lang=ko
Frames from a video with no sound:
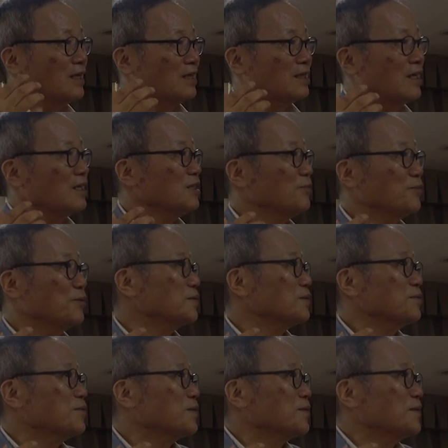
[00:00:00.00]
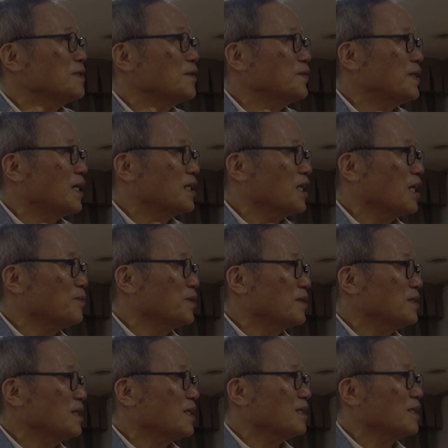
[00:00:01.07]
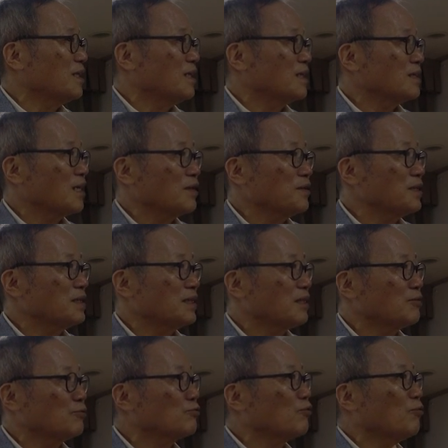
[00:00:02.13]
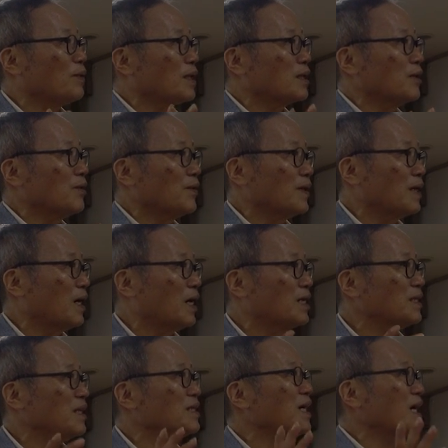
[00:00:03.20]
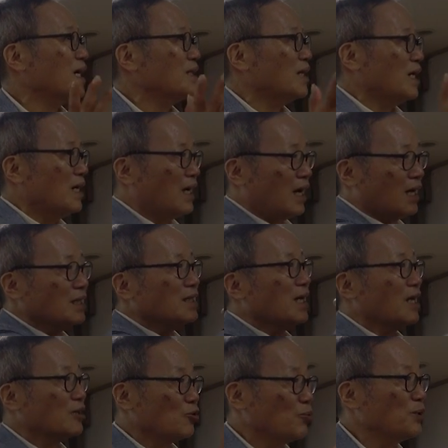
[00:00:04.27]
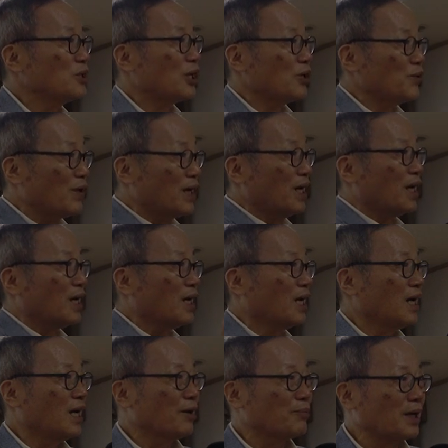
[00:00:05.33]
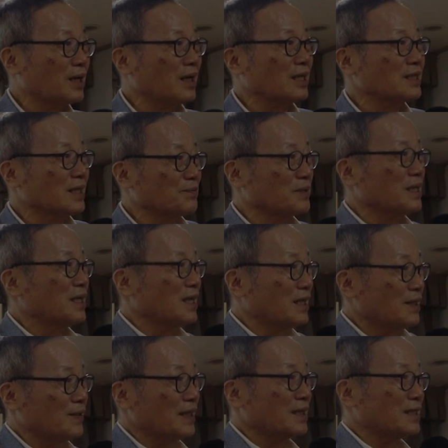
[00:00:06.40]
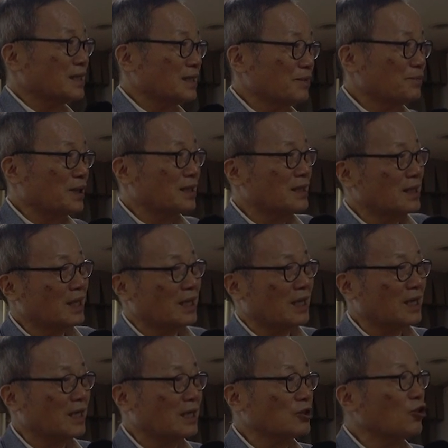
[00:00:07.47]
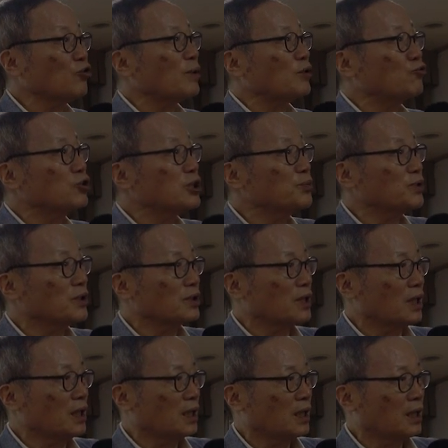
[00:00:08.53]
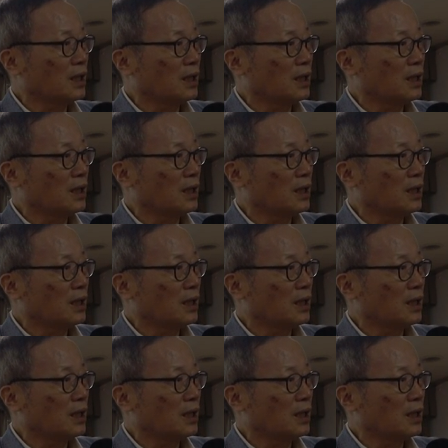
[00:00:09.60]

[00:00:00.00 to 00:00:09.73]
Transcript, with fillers: 사실 포스트 모더니즘 이야기하면 그냥 사람들이 씩 웃고 말아요. 아, 옛날 한, 한때 소비사회에 막 한참, 아, 막 그게, 그러니까 1990년대?